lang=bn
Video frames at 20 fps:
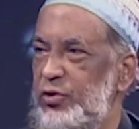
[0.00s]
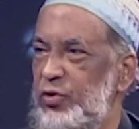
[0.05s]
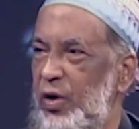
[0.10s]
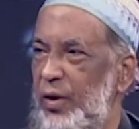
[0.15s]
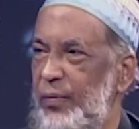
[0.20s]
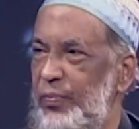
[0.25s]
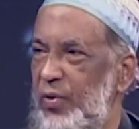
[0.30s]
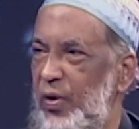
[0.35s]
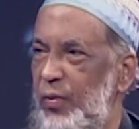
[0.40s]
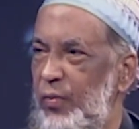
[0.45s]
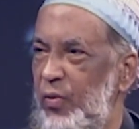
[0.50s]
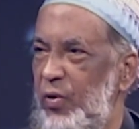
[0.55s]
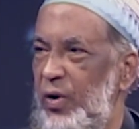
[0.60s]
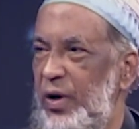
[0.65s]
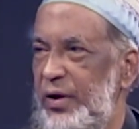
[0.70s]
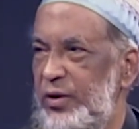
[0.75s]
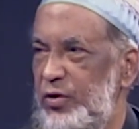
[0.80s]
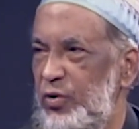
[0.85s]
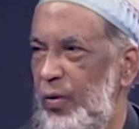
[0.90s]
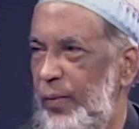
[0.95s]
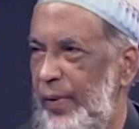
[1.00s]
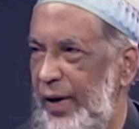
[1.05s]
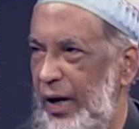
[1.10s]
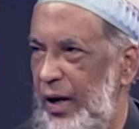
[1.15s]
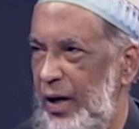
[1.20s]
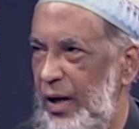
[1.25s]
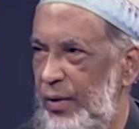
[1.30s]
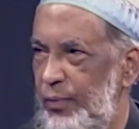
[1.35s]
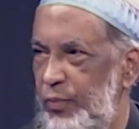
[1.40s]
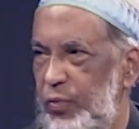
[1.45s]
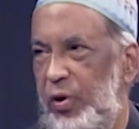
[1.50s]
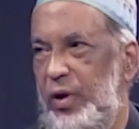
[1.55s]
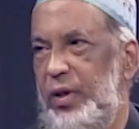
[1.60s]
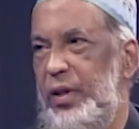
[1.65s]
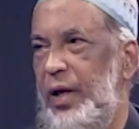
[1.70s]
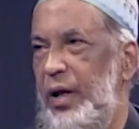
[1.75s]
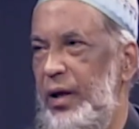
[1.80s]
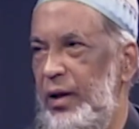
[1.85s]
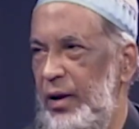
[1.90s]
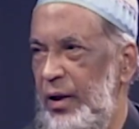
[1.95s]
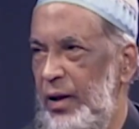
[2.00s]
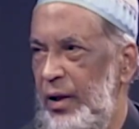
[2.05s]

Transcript: সব দমকলে এসেও পারে না পুড়ে যায়